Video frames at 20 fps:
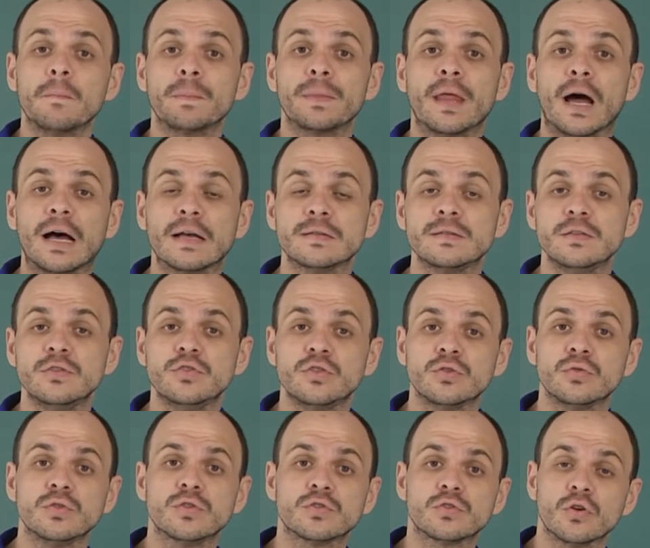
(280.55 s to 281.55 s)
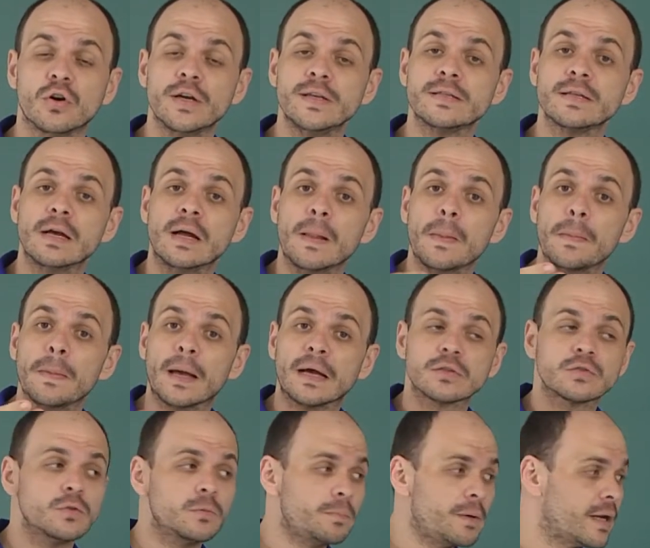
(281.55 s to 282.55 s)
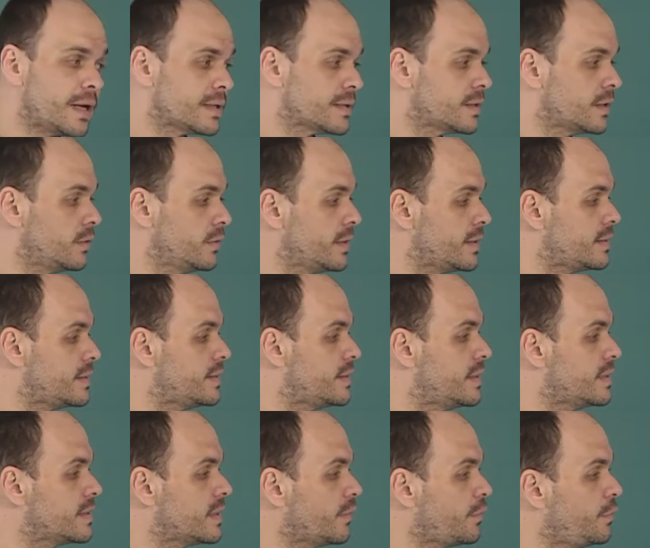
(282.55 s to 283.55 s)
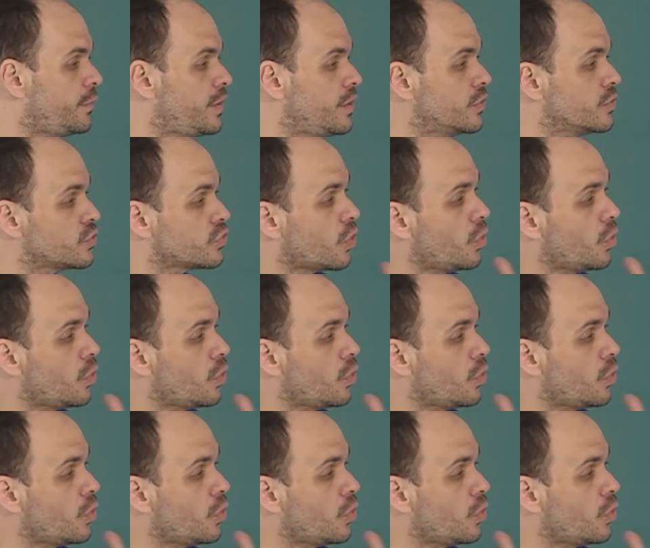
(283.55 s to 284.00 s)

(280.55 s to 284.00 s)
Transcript: das instituições na superação desses desafios.